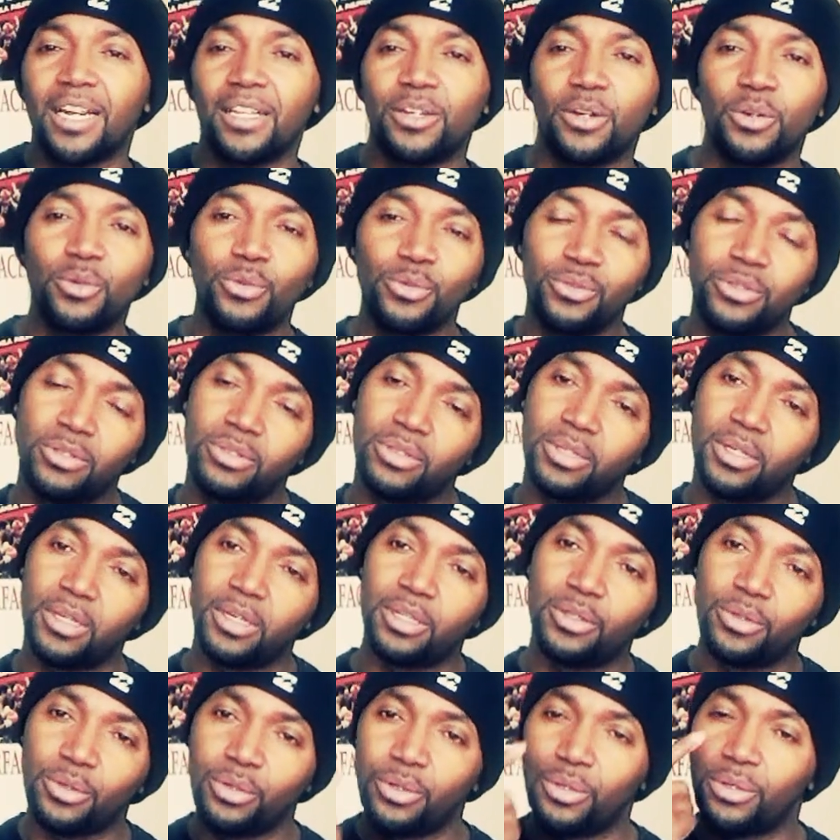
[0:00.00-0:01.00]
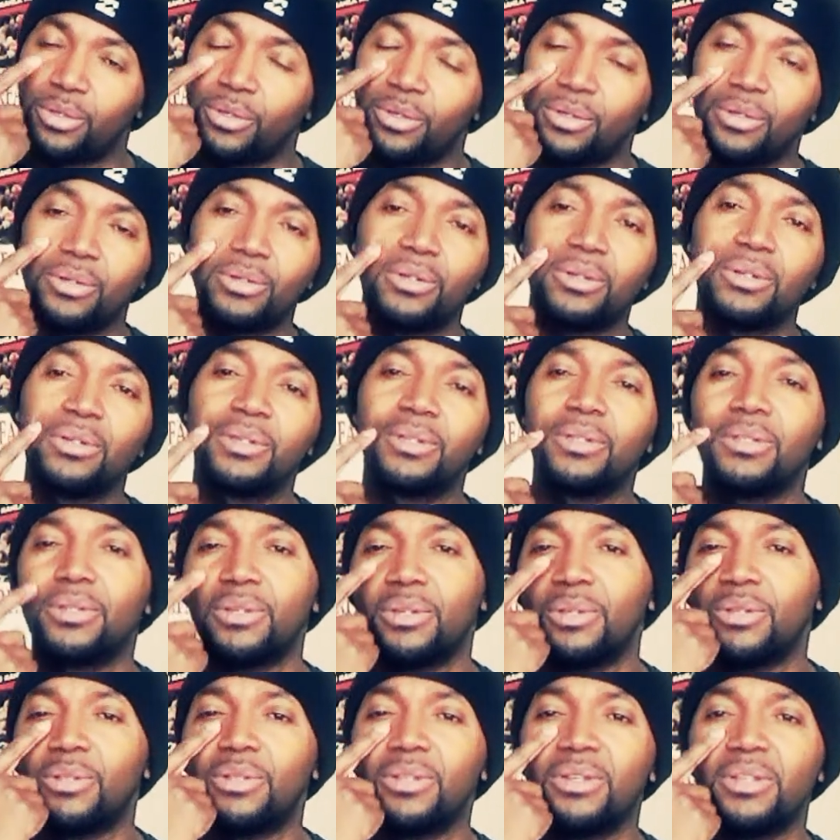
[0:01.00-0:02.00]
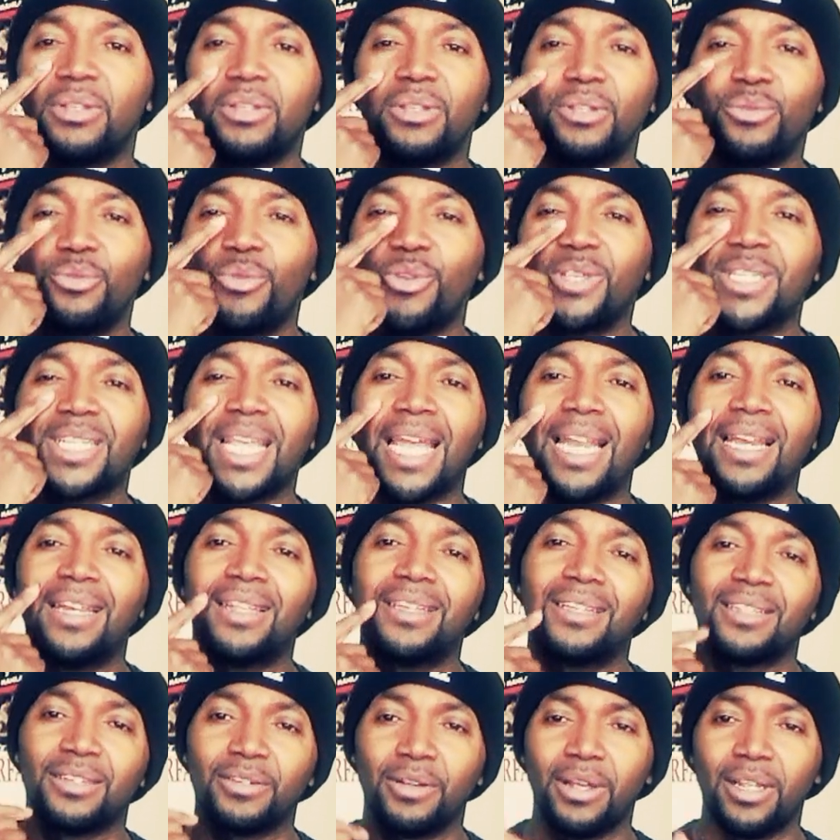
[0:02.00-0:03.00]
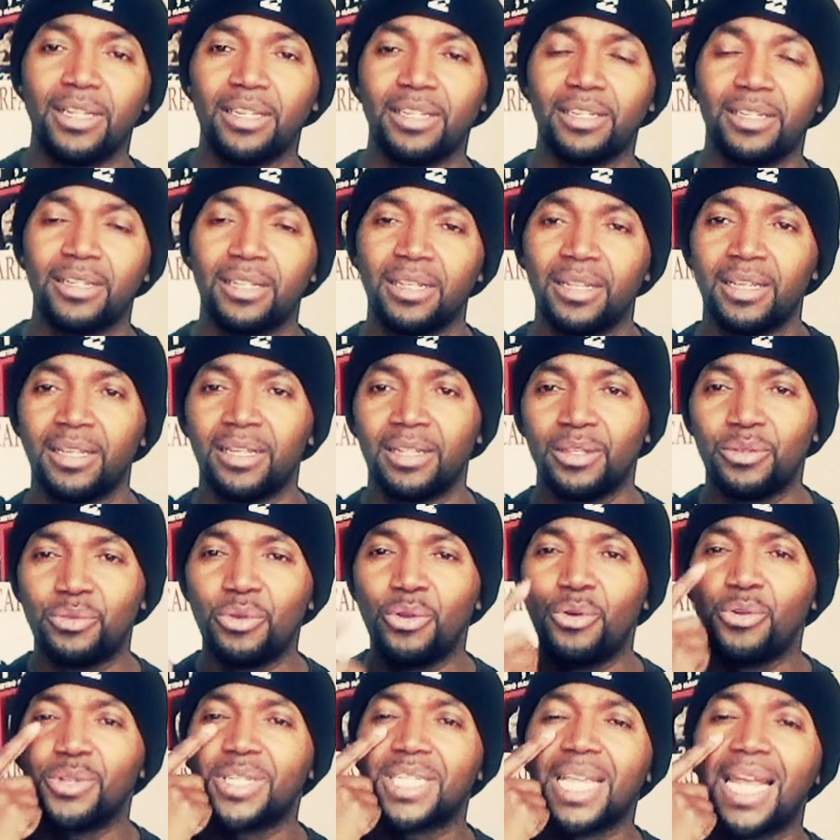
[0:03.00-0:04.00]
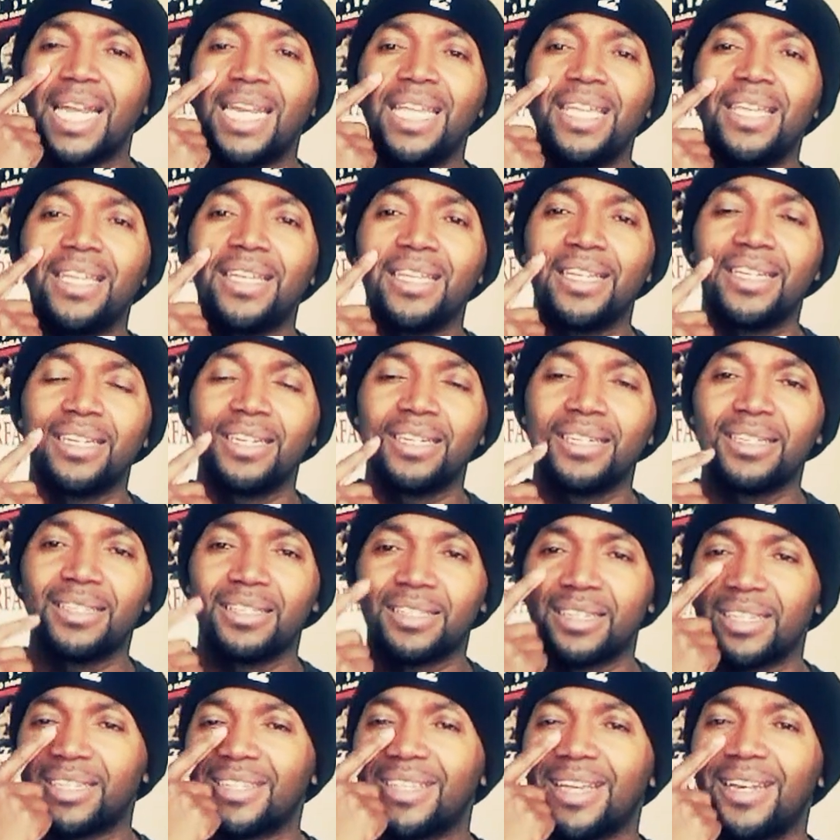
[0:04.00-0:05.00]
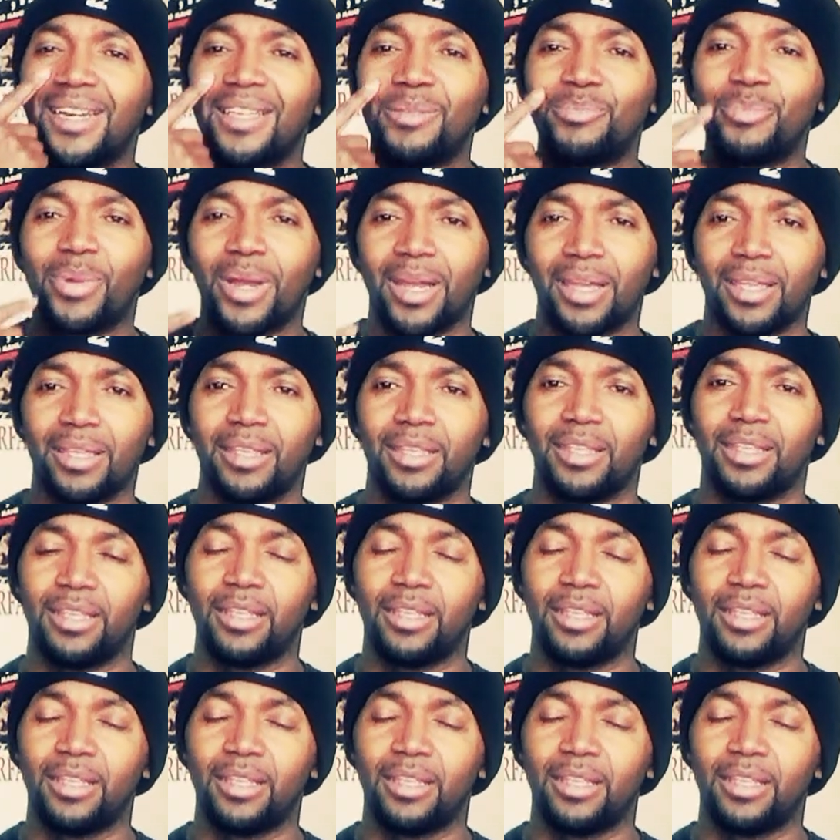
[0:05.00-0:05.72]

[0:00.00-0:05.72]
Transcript: quelques gouttes euh, de, de, sel, tu vois, de l'eau salée, hein, c'est salé, pareil